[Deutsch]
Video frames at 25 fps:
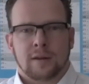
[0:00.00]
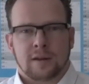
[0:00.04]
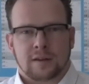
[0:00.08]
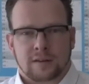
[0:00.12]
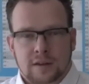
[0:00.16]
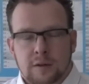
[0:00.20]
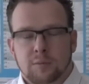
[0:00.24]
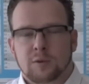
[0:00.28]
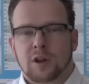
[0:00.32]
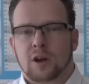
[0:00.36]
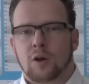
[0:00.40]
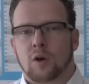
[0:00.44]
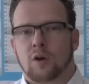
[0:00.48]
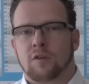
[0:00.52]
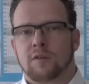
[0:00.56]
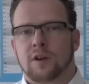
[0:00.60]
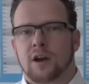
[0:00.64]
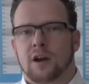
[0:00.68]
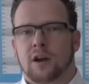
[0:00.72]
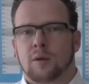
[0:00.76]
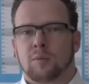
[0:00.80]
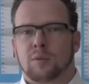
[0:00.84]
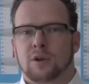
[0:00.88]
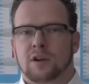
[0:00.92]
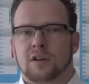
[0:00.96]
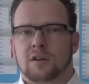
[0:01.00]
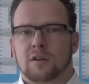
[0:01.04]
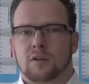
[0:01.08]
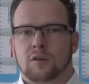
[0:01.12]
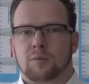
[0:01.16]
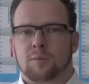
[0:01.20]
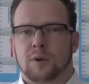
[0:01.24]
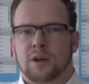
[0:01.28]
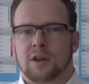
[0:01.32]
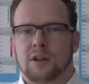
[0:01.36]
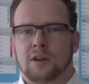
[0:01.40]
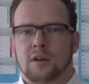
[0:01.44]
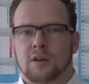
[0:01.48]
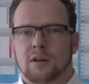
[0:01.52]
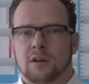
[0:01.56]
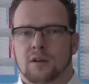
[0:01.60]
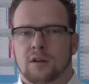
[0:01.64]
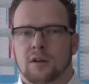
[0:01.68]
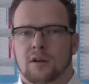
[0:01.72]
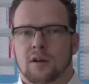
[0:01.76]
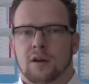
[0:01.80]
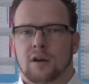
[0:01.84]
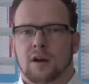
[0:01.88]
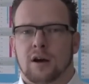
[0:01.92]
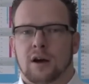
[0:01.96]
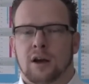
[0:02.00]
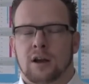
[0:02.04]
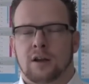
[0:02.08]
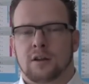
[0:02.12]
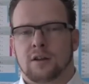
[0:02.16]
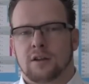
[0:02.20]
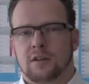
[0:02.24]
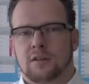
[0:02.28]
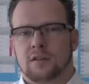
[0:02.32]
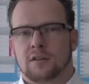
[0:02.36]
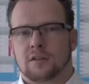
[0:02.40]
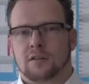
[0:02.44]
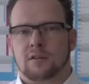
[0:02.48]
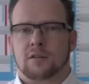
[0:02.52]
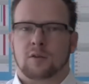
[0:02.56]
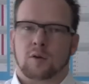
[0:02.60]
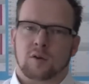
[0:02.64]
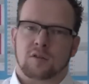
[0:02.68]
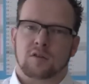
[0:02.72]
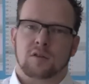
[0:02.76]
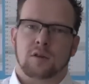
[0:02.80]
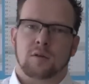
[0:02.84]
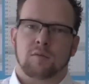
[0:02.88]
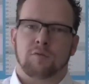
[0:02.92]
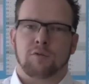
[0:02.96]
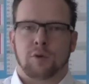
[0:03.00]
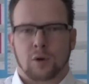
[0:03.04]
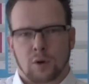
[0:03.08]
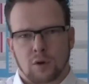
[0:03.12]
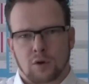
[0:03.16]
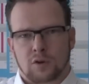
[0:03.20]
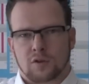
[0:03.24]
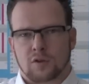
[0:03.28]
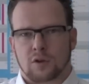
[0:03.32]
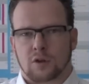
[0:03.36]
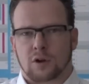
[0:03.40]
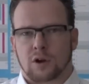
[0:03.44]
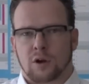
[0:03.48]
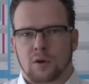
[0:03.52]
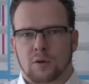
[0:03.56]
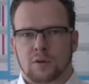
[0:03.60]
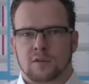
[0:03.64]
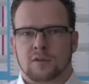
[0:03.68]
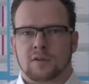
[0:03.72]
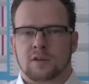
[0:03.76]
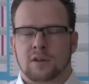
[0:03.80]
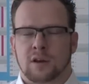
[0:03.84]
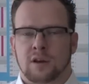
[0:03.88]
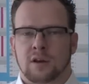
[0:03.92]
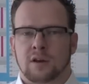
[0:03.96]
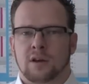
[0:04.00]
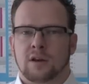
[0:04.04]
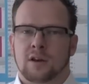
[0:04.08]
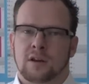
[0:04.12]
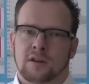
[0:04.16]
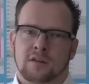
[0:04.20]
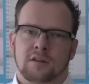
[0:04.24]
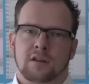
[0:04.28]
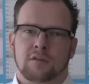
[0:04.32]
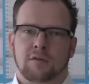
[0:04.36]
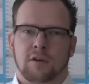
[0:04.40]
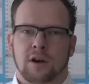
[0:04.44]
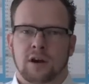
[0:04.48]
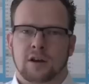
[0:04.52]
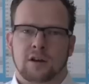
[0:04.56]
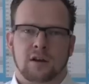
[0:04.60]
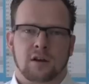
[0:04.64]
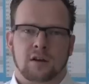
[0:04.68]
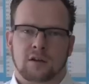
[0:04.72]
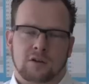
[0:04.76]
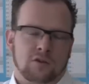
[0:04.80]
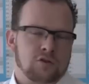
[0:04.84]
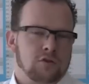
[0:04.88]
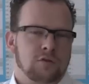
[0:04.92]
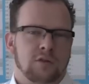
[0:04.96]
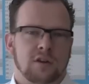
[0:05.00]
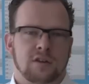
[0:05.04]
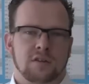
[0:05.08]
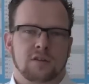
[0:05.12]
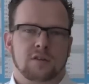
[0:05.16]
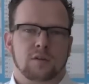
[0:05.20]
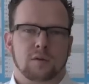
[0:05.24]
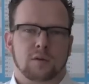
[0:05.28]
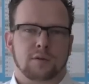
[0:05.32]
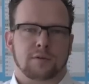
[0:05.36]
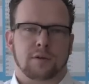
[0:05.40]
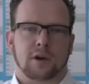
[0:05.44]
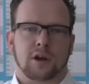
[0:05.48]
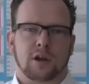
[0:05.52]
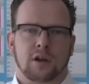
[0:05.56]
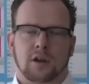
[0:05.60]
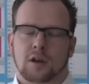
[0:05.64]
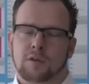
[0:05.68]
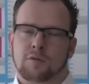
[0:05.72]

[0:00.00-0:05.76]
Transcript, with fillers: es gibt dann auch wieder einen Bericht aus Berlin. Allerdings trotzdem von Rostock aus, denn nächster Freitag ist schon mehr sitzungsfrei.